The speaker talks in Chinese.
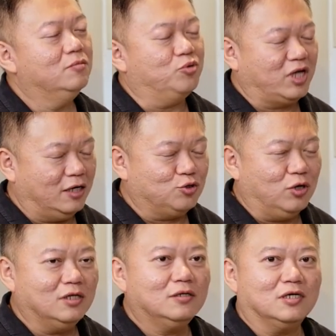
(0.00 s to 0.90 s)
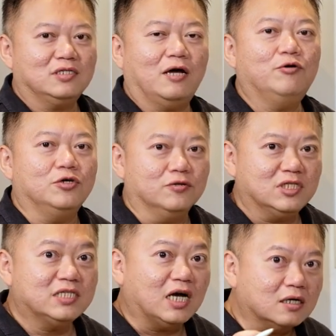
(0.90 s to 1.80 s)
不太算。可是它会有
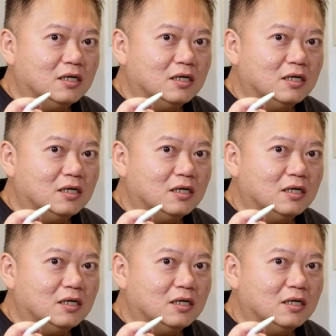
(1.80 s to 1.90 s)
这样